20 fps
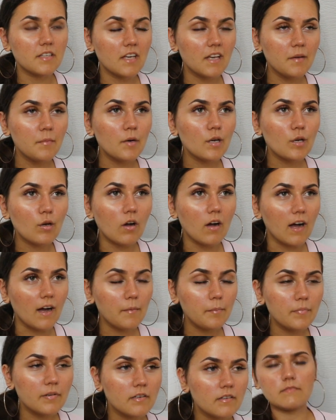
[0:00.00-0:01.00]
ich immer noch
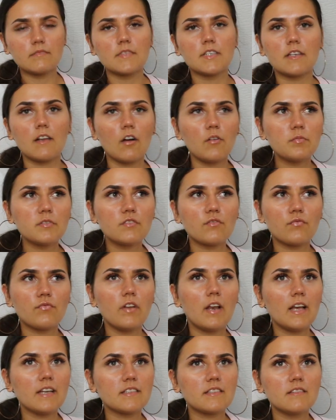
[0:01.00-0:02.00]
ab ich glaube, so
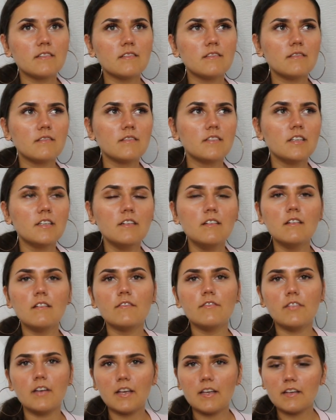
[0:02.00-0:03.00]
viel essen die
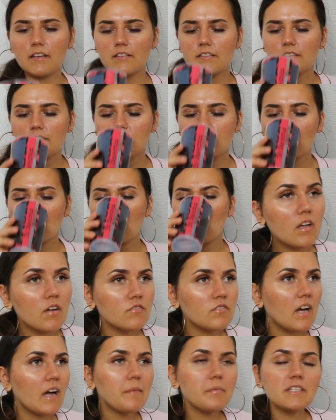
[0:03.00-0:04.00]
wenigsten.
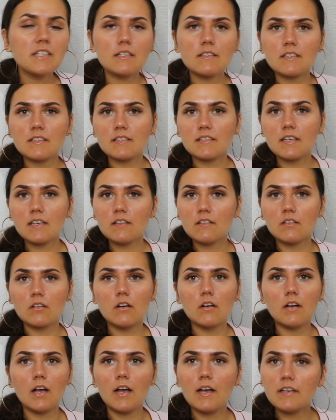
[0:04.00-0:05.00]
Und da habe ich halt gesehen,
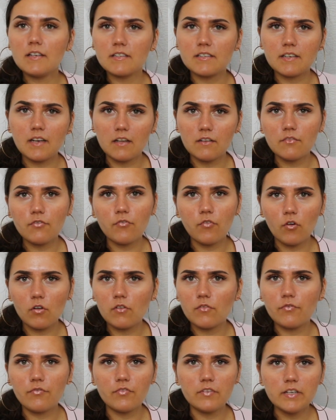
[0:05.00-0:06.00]
ey, ich kann
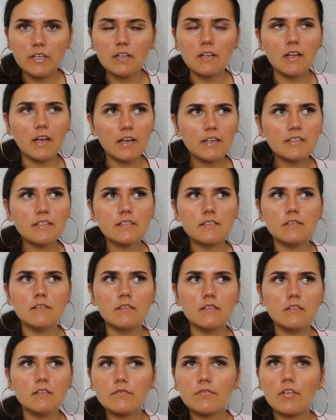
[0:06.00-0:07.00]
voll viel
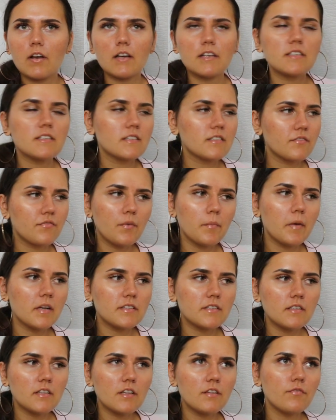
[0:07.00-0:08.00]
essen. Vielleicht ist es für
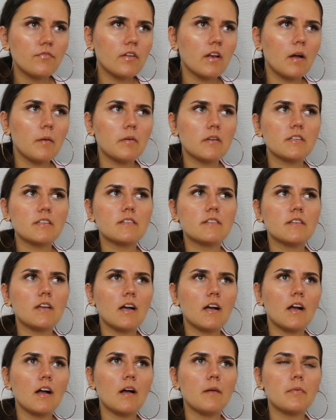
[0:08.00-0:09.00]
manche nicht viel, aber ich
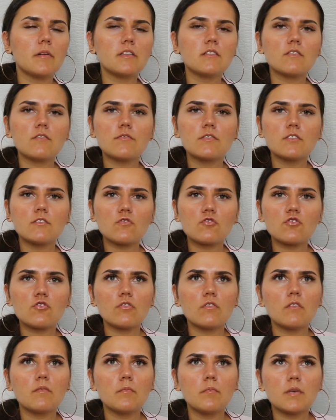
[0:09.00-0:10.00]
habe halt sowieso
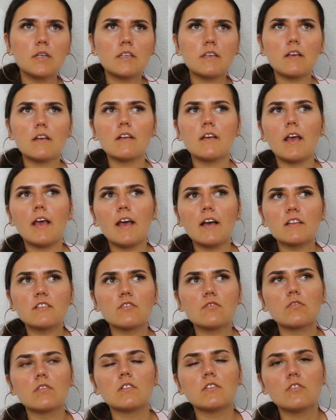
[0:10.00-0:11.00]
schon mich eher
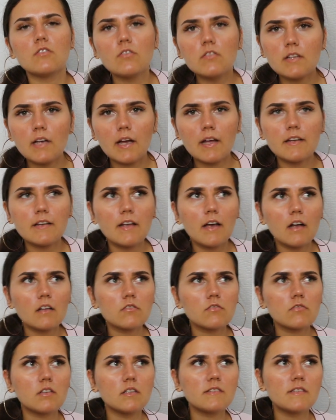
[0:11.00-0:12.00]
so gesünder
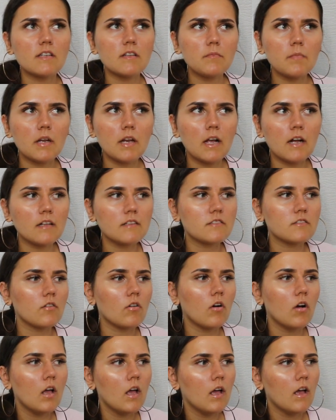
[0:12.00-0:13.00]
ernährt und dann sieht man halt
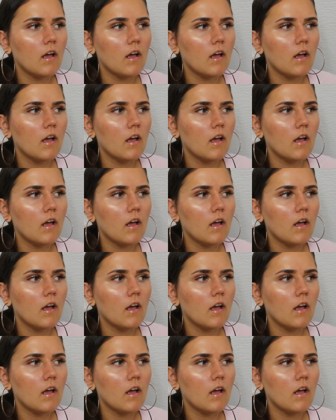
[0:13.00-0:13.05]
so,